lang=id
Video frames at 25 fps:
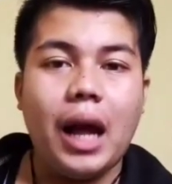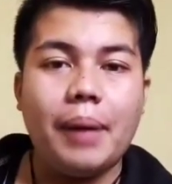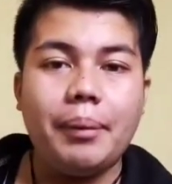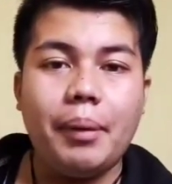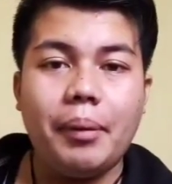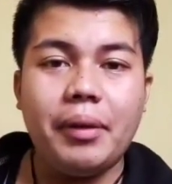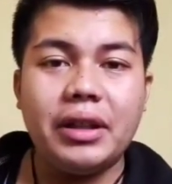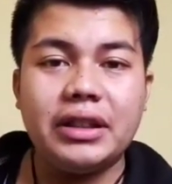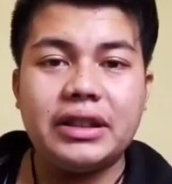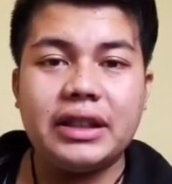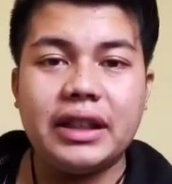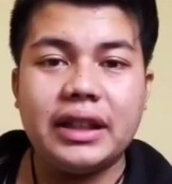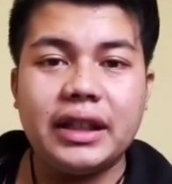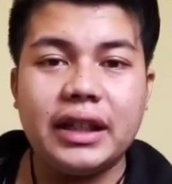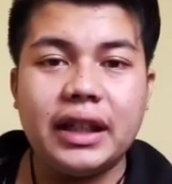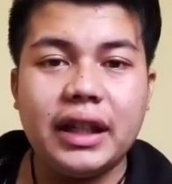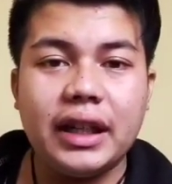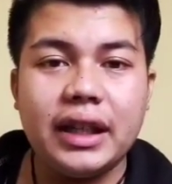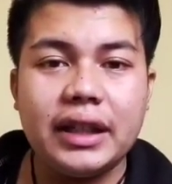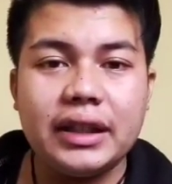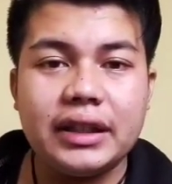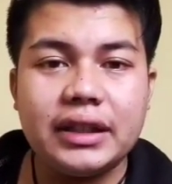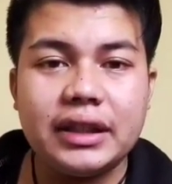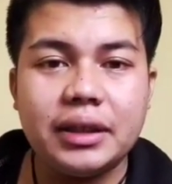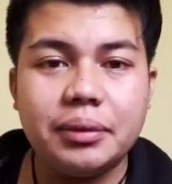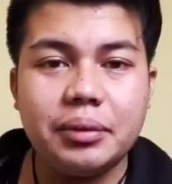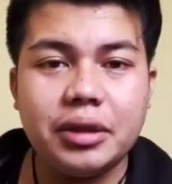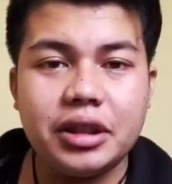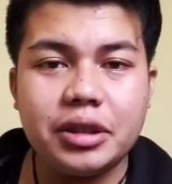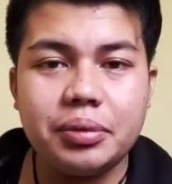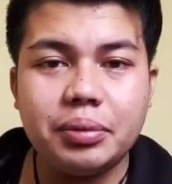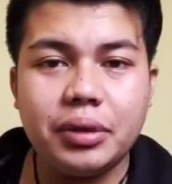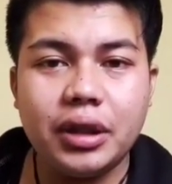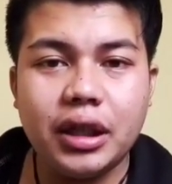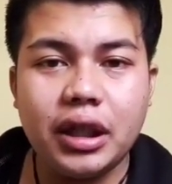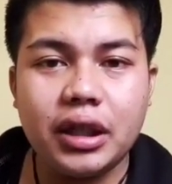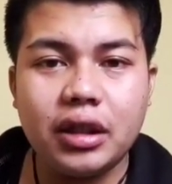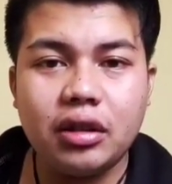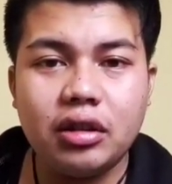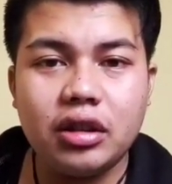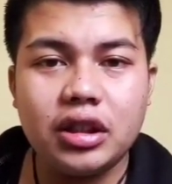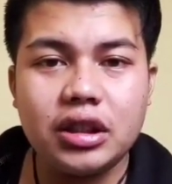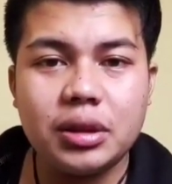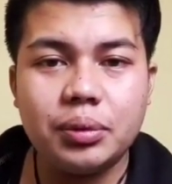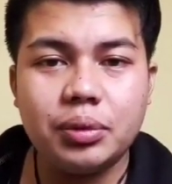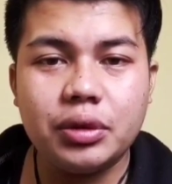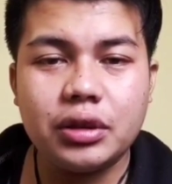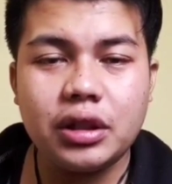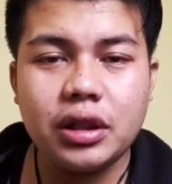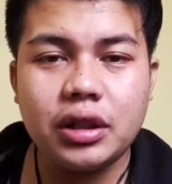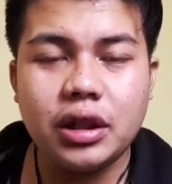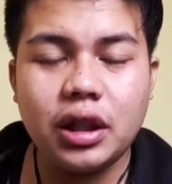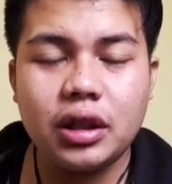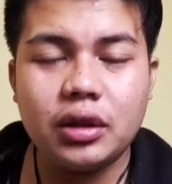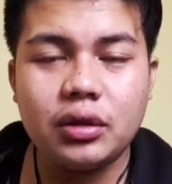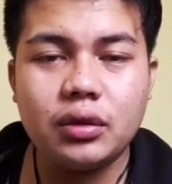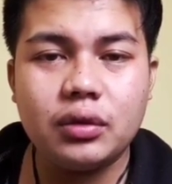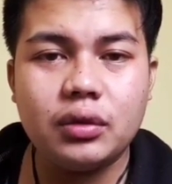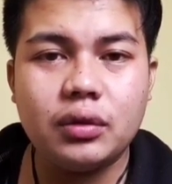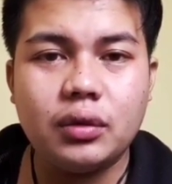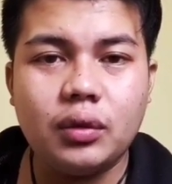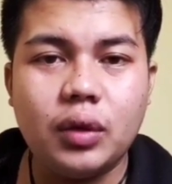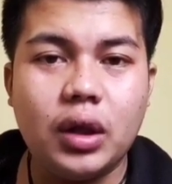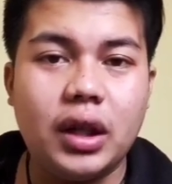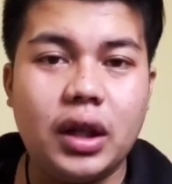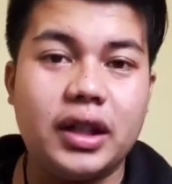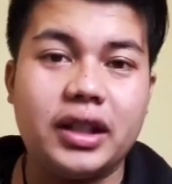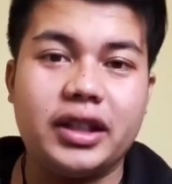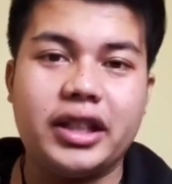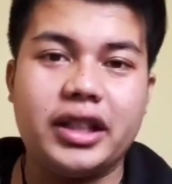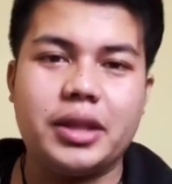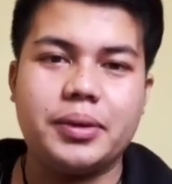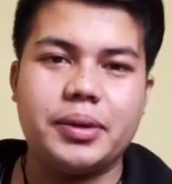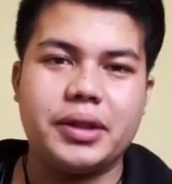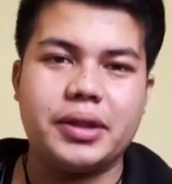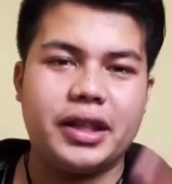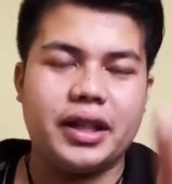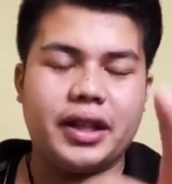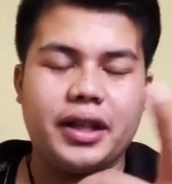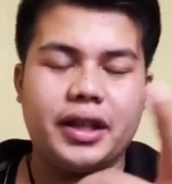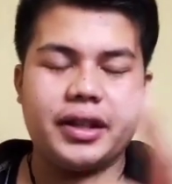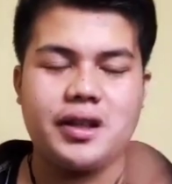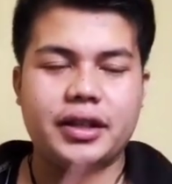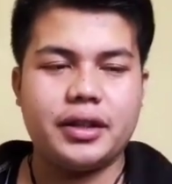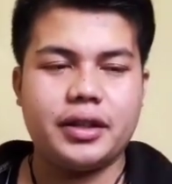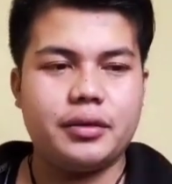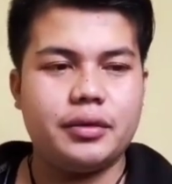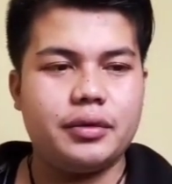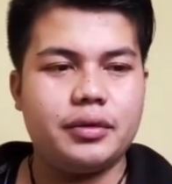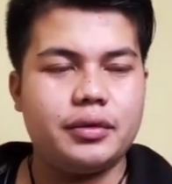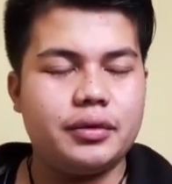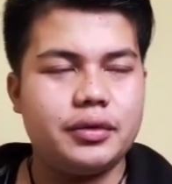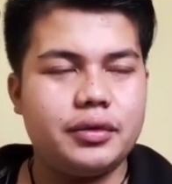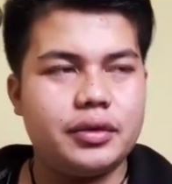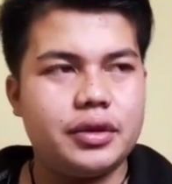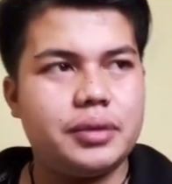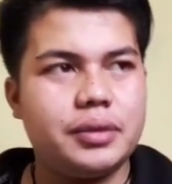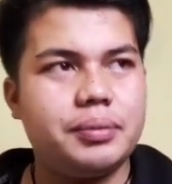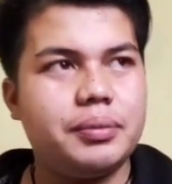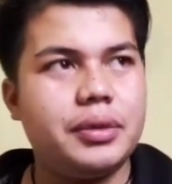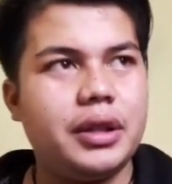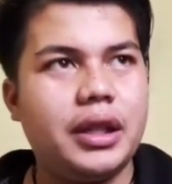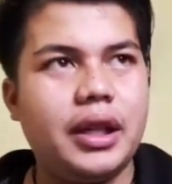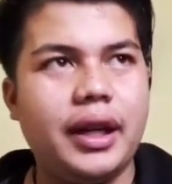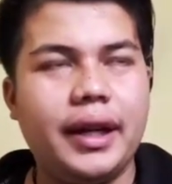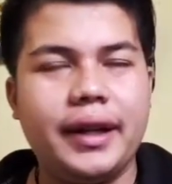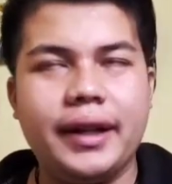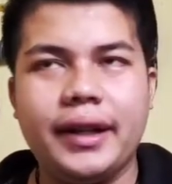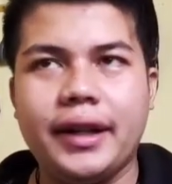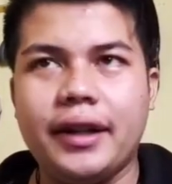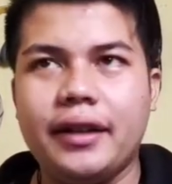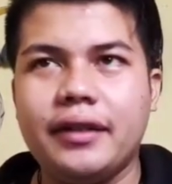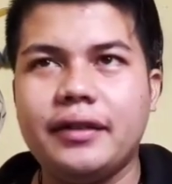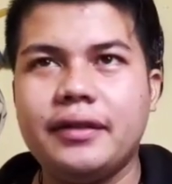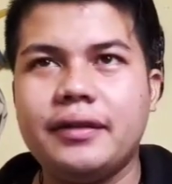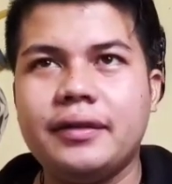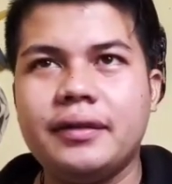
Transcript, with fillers: Apa bahasa Inggris semester 9 kau disebut satu Wah, ngetes bahasa Inggris aku. 9 ya.